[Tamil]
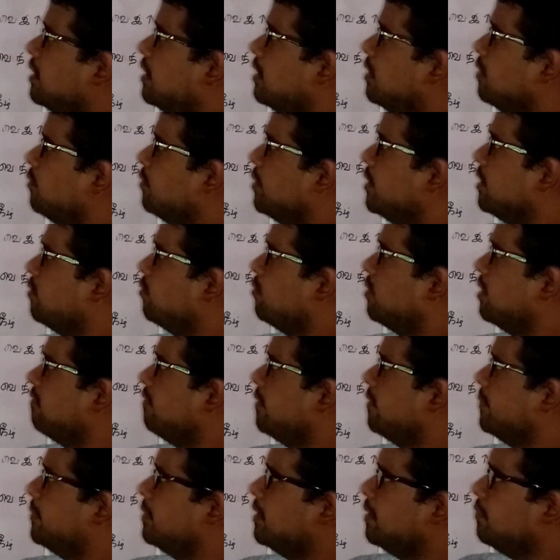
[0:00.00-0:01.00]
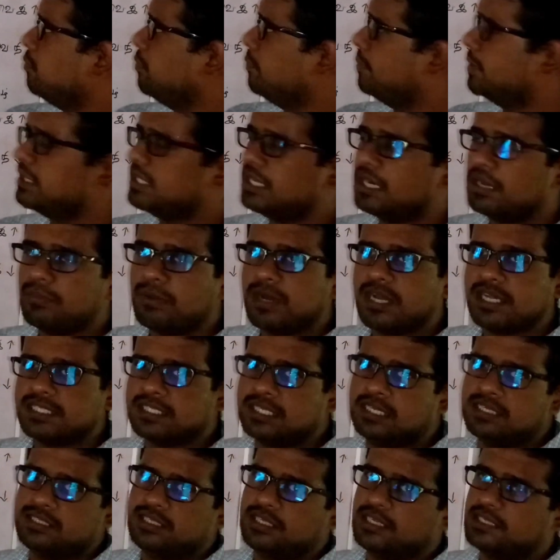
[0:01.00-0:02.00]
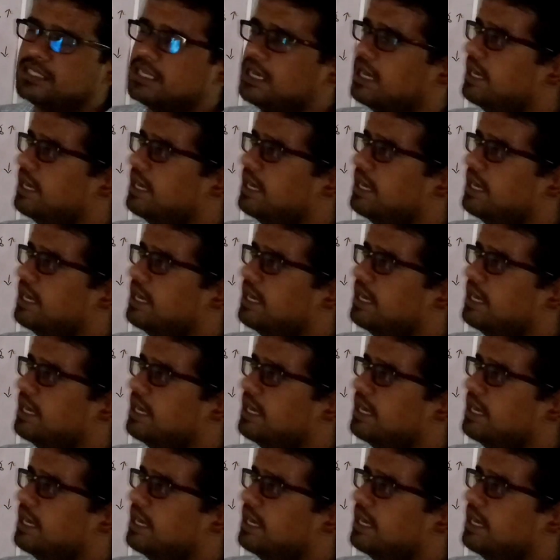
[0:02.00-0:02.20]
எங்களுடைய உடல் வெப்பநிலை முப்பத்தேழு பாய் செல்சியஸ்